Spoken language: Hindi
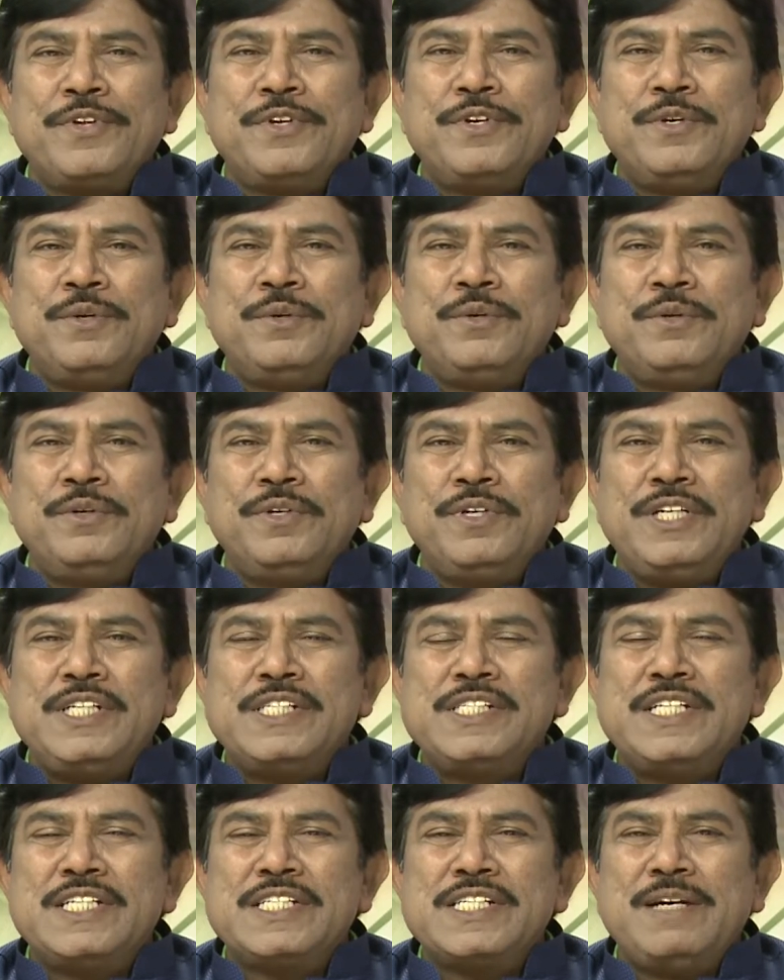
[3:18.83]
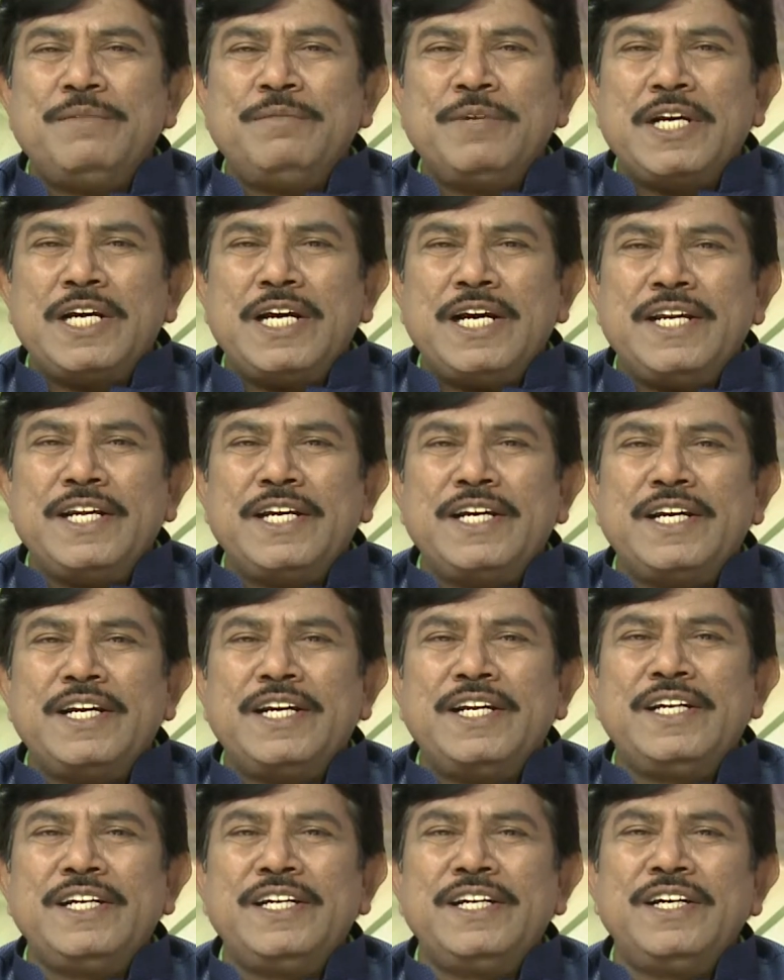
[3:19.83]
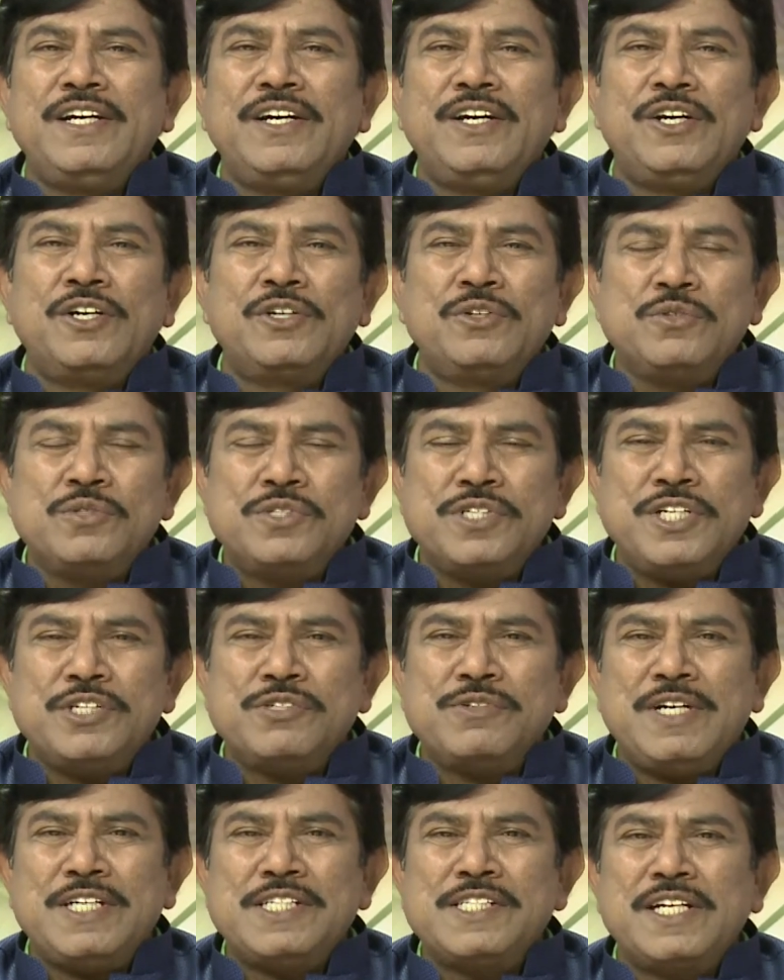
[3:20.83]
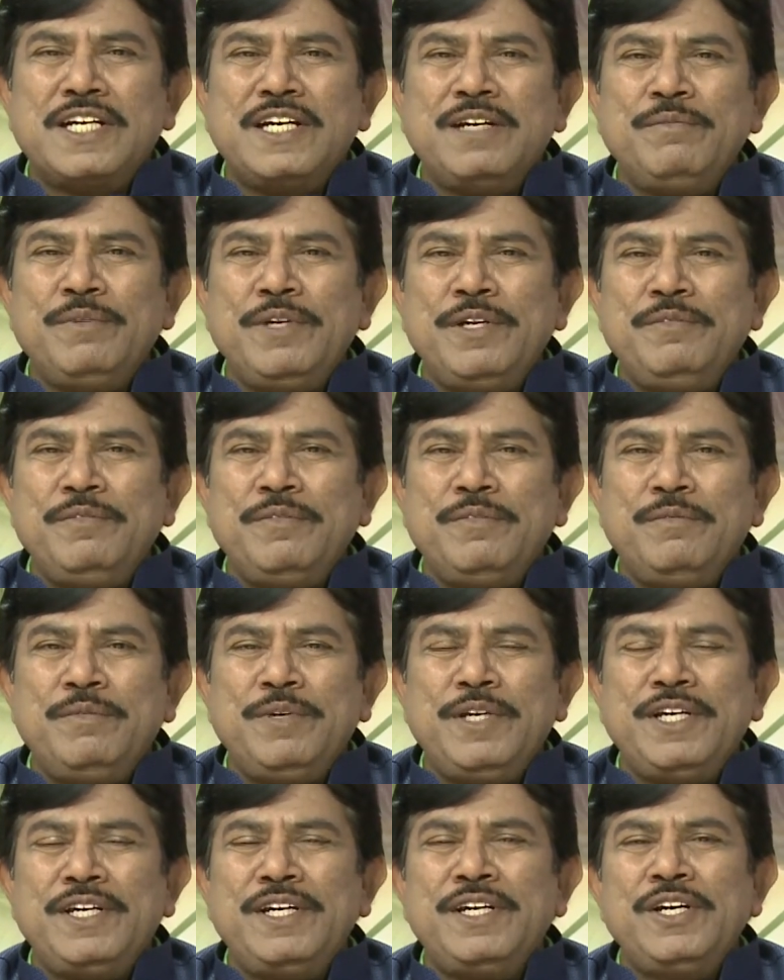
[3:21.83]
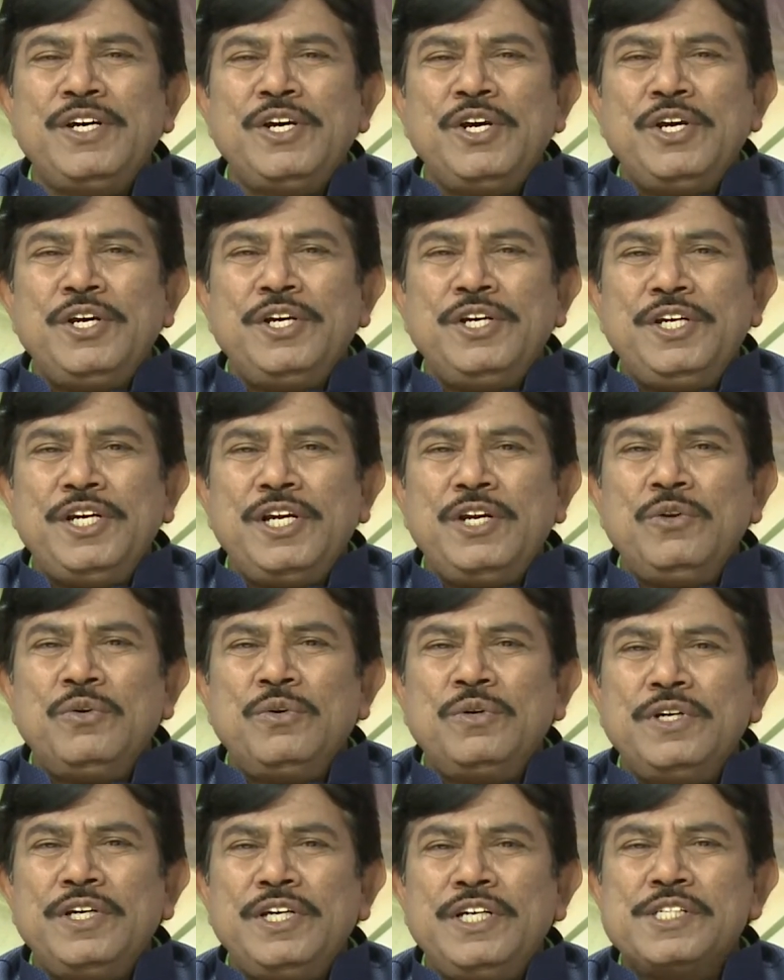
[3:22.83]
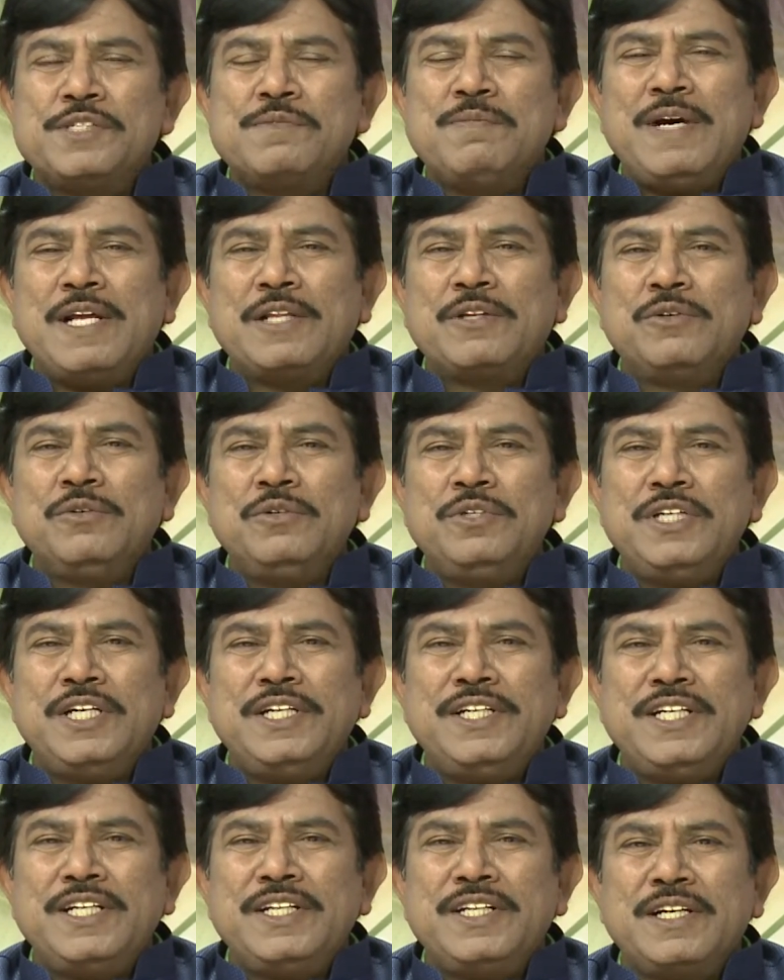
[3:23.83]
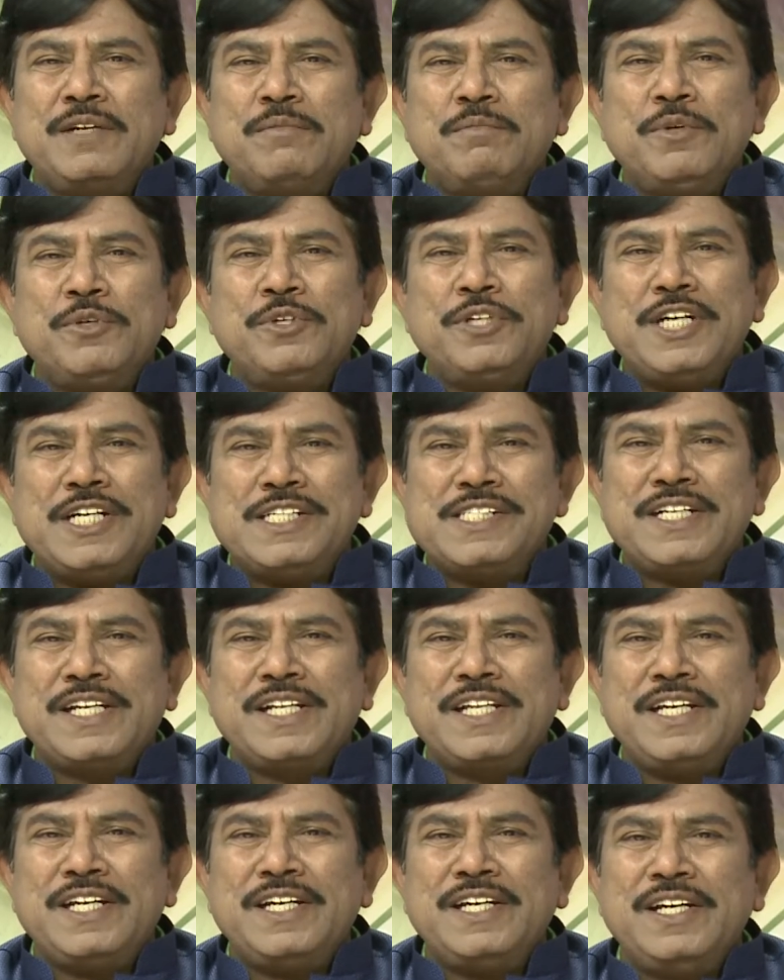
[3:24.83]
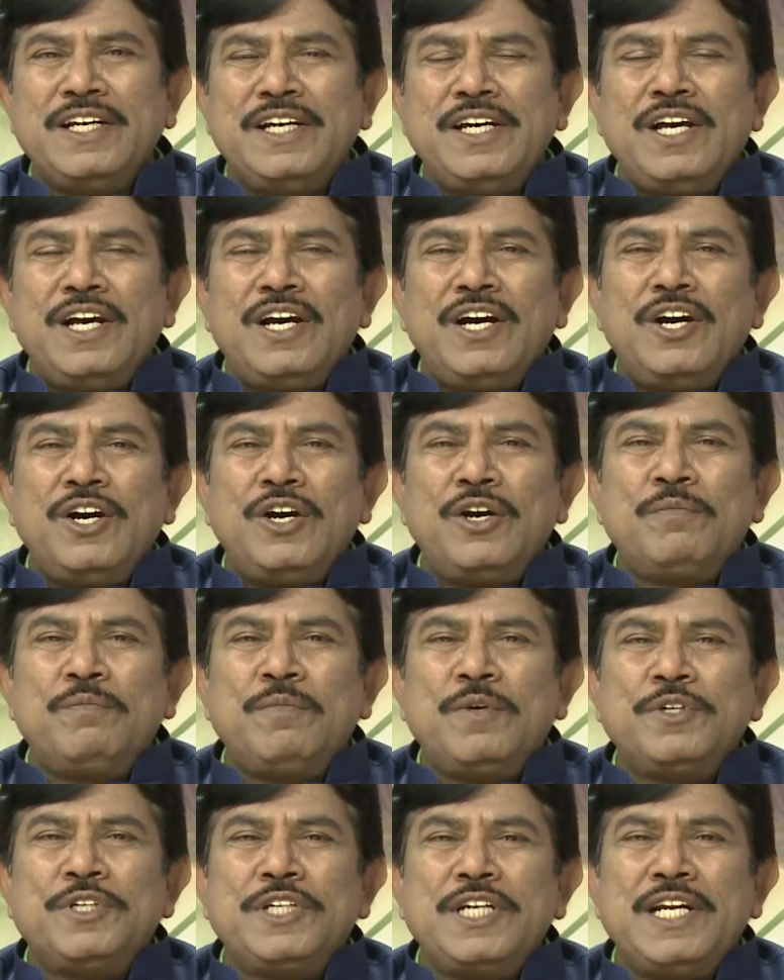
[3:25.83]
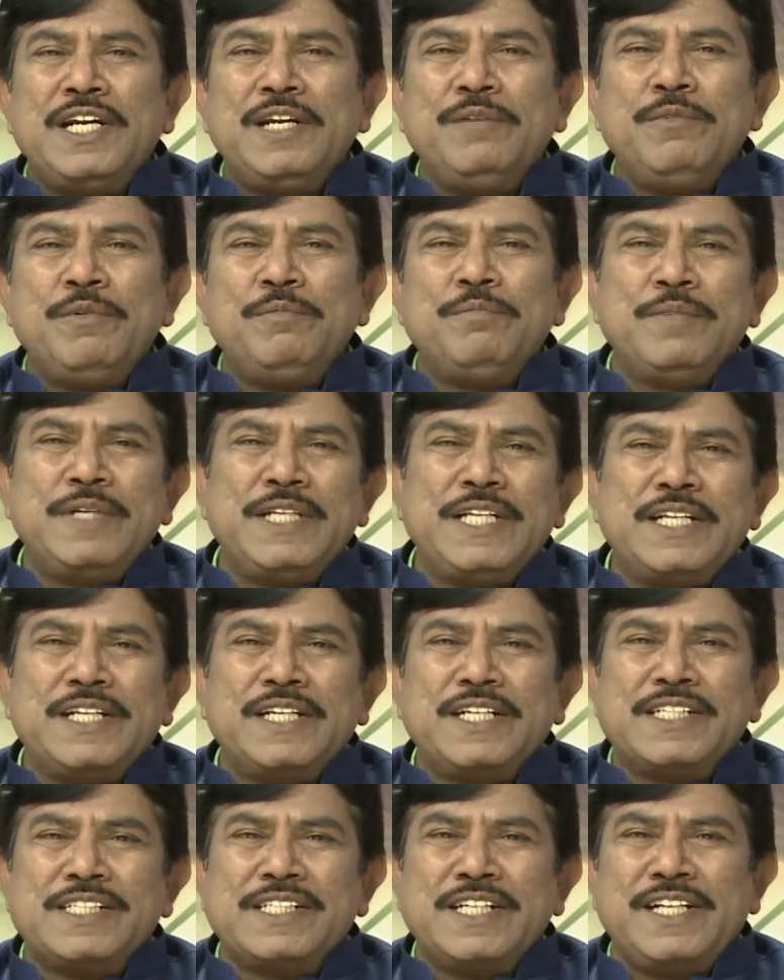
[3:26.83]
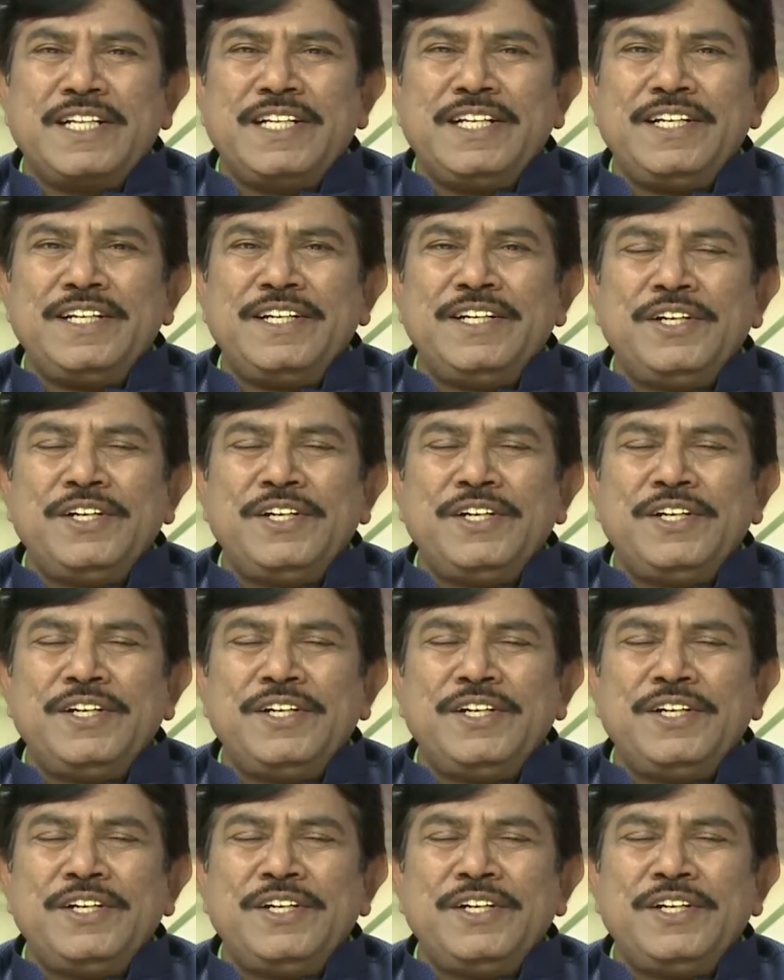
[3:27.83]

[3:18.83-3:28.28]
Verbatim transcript: जो इस दिशा में कार्य कर रहे हैं और दूसरे स्वास्थ्यकर्मी भी हैं ये लोग इस बात को जन जन तक पहुंचा सकते हैं और पहुंचाने में मदद कर सकते हैं